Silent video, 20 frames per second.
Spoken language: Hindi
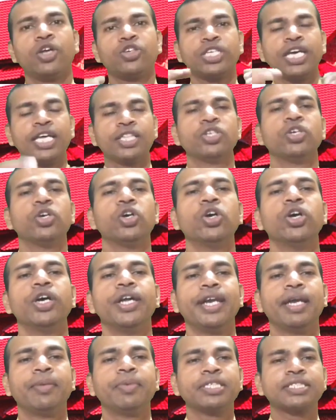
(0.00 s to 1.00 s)
हेलो साथियों
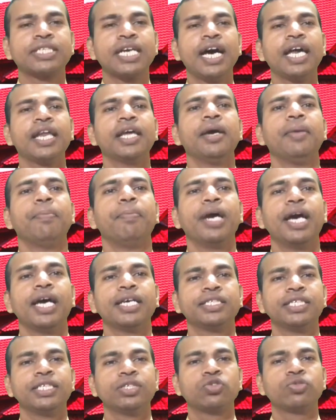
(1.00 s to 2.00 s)
नमस्कार मैं
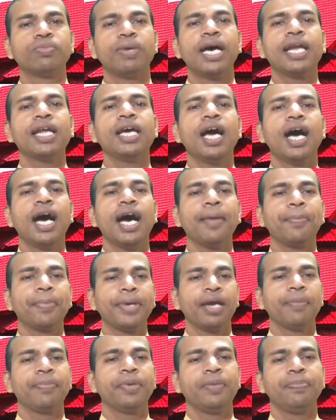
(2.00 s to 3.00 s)
आशीष कुमार
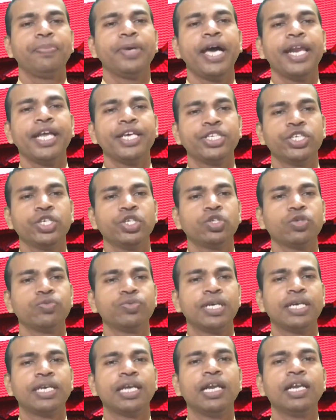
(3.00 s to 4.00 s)
आपके अपने प्यारे से यूट्यूब
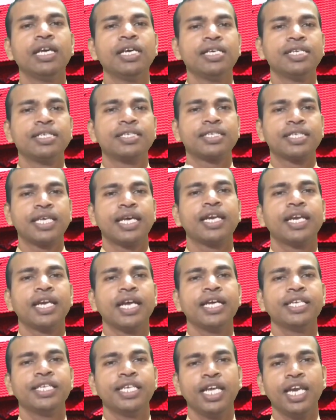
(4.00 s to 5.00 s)
चैनल
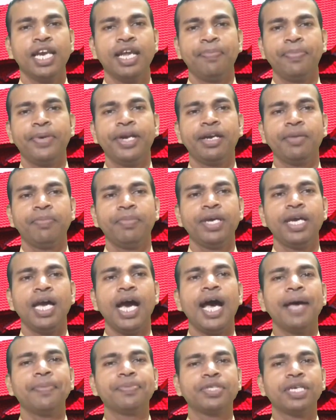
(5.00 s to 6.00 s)
सनराइज रेल अपडेट में
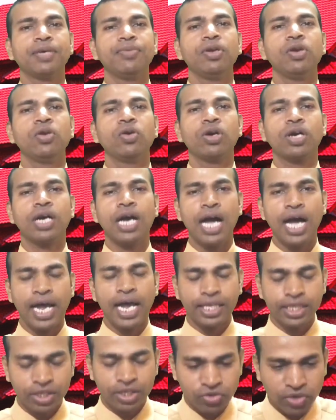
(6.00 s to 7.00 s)
आप सभी लोग का
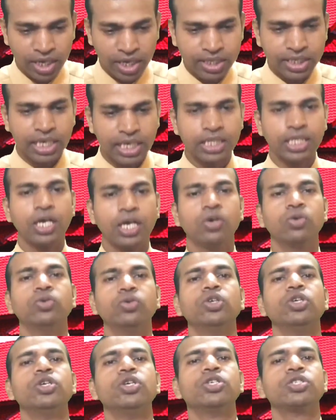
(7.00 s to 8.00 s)
हार्दिक स्वागत करता हूं
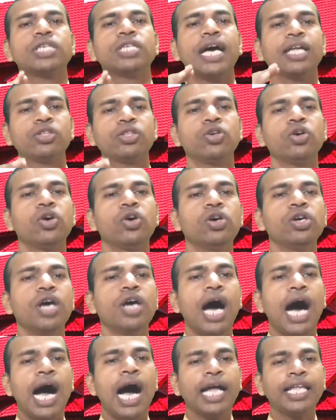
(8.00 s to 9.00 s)
साथियों
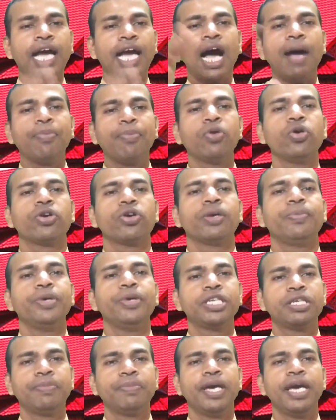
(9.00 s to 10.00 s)
आज आप लोग के
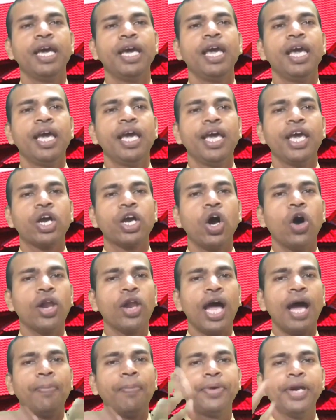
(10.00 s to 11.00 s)
बीच में एक और
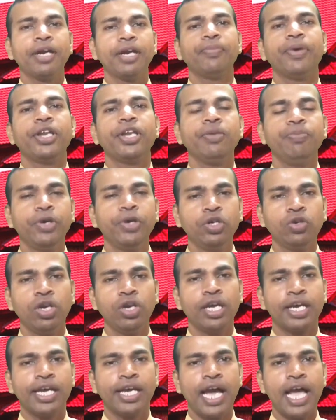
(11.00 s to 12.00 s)
अपडेट भरी वीडियो
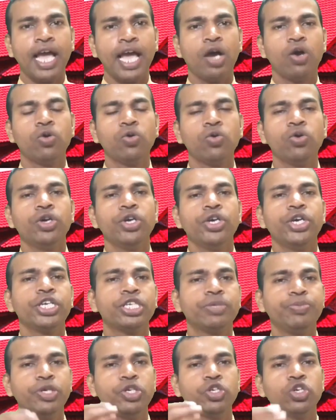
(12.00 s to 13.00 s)
लेके आया हूं
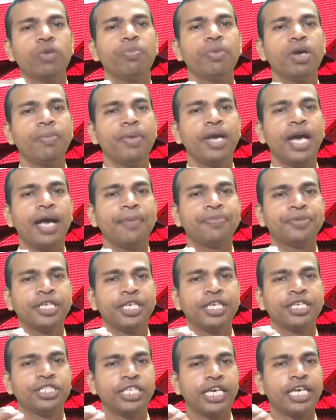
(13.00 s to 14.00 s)
इस वीडियो में मैं
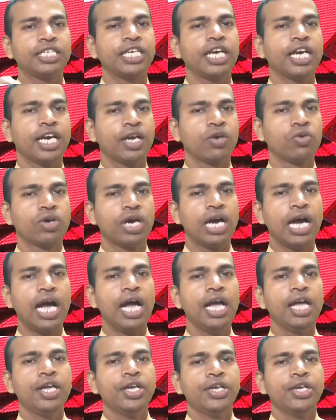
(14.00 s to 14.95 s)
आपसे चर्चा करूंगा